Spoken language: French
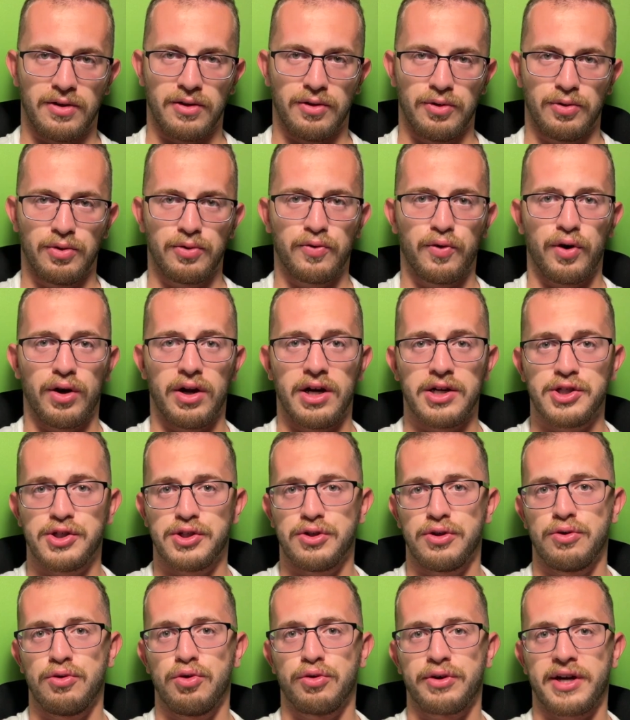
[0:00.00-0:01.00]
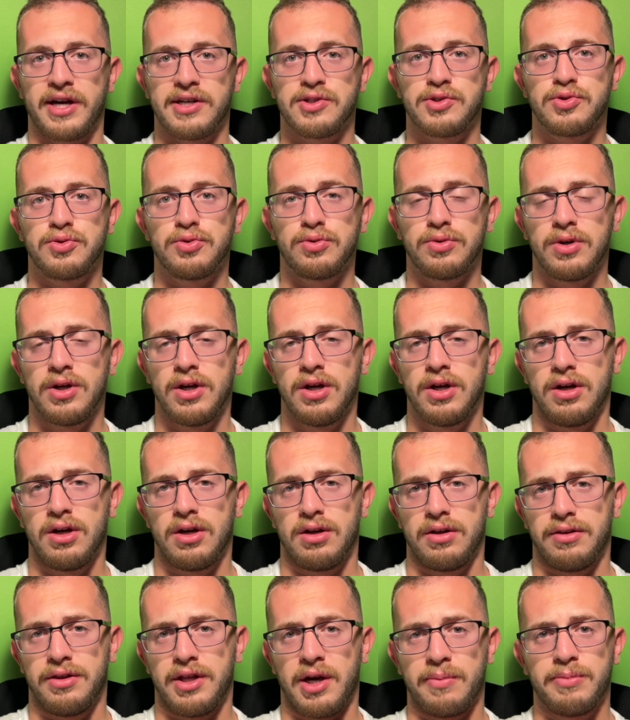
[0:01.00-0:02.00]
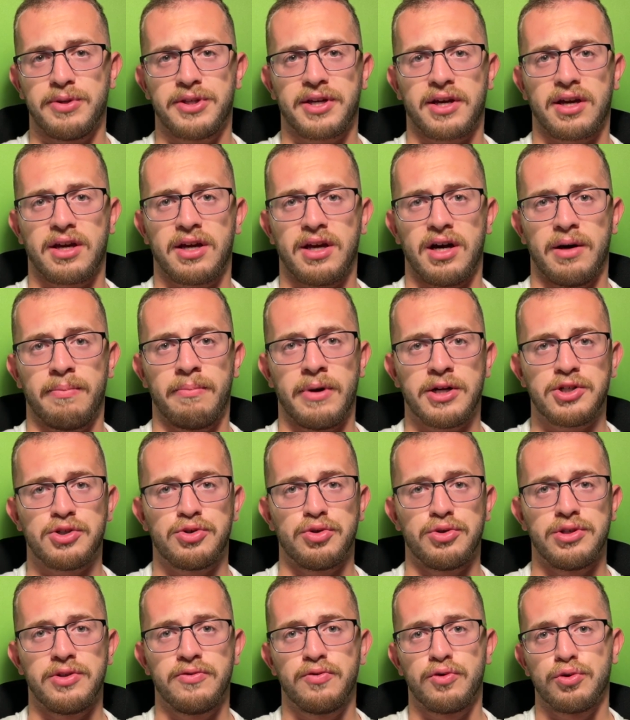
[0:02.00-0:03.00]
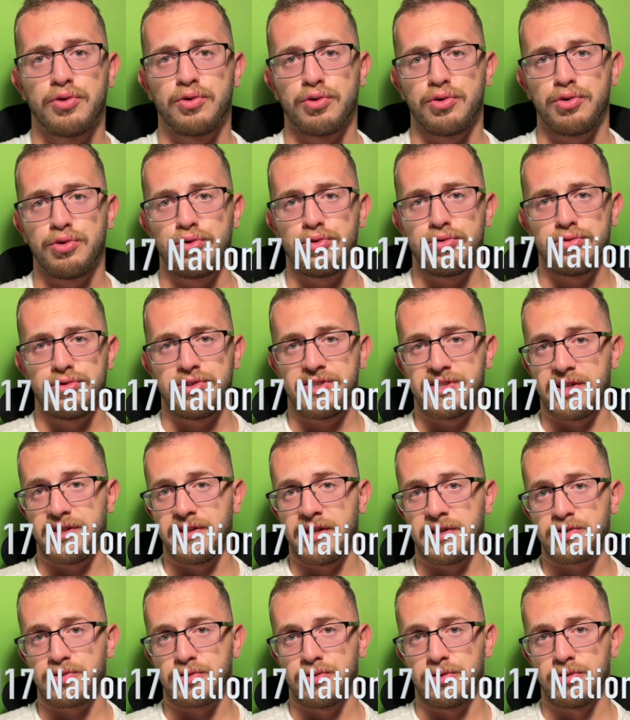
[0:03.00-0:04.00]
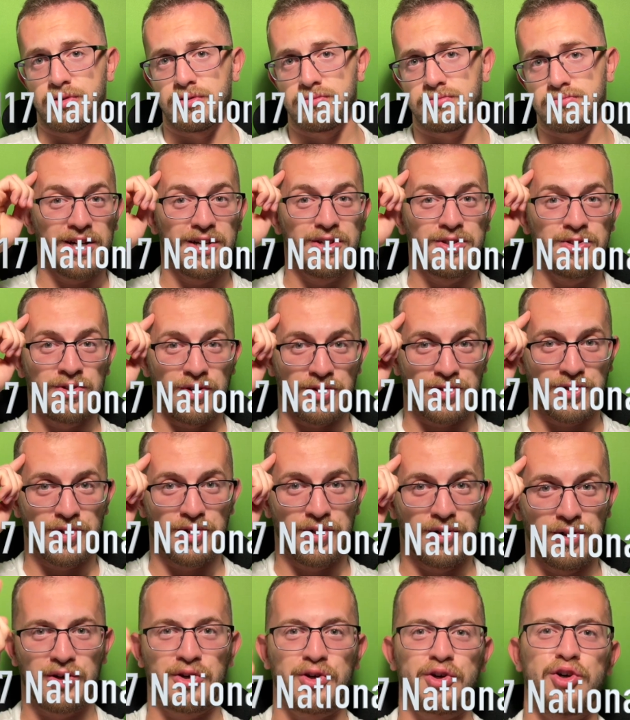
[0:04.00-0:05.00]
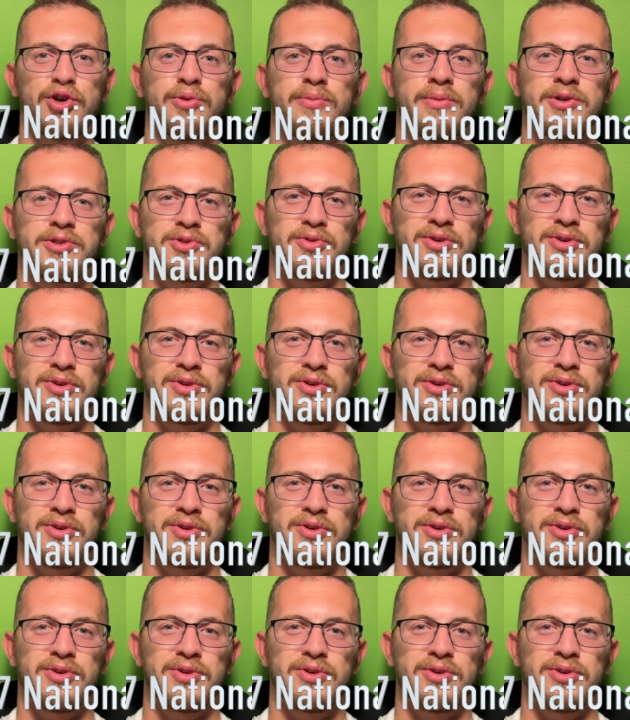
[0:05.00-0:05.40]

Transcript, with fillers: Donc voilà, j'ai eu l'occasion d'arbitrer un match de niveau 17 nationaux. Sur ce, commençons